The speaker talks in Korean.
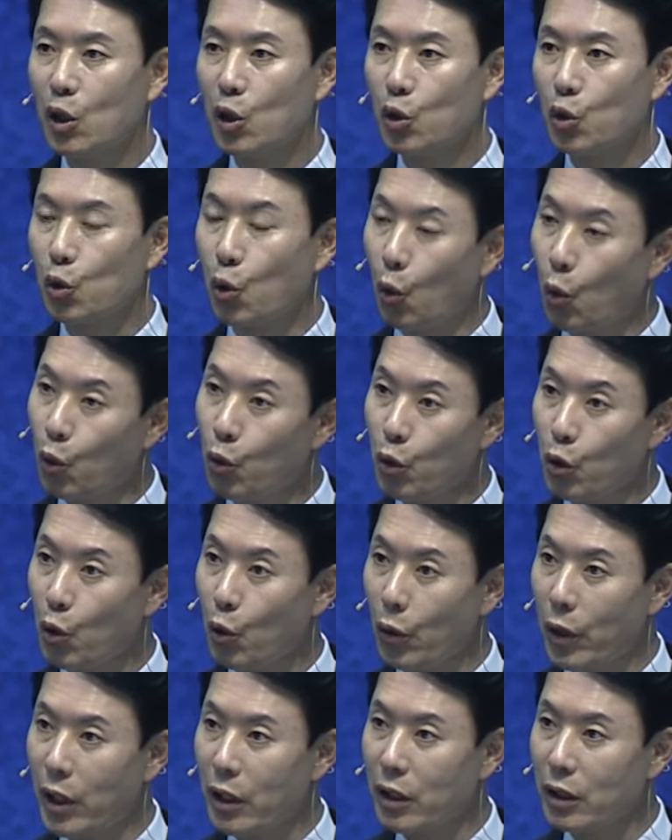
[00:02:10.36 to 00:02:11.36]
좋은
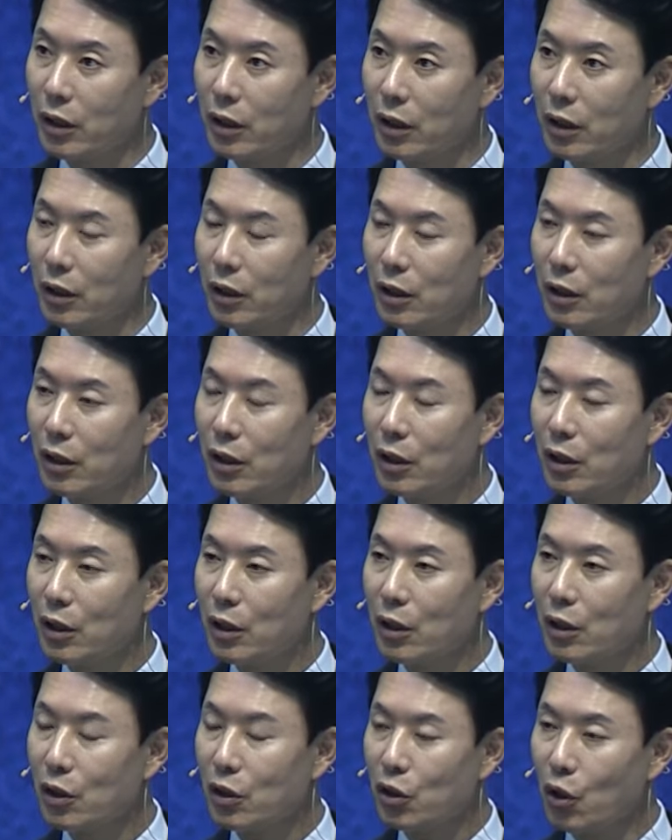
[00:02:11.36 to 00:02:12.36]
교회는
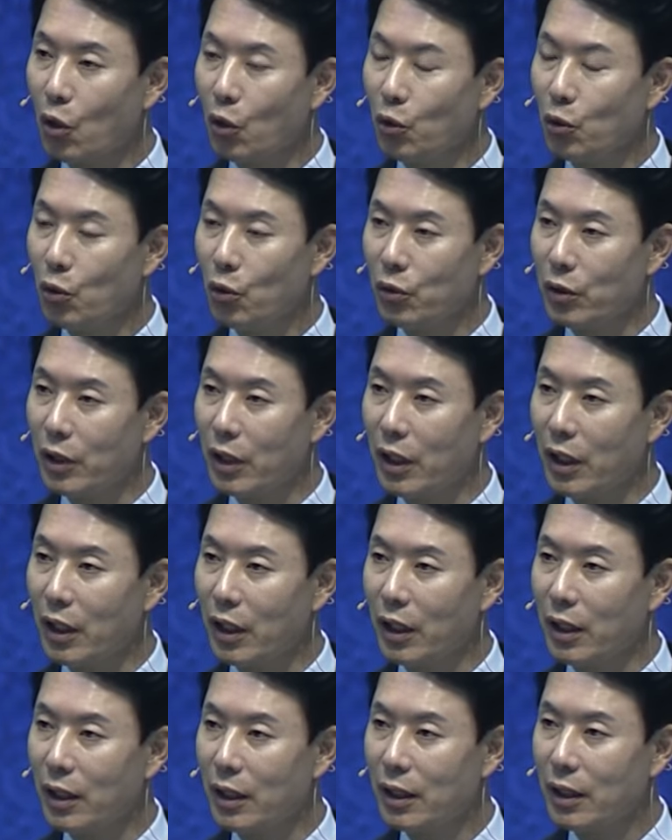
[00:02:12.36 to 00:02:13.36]
성도들이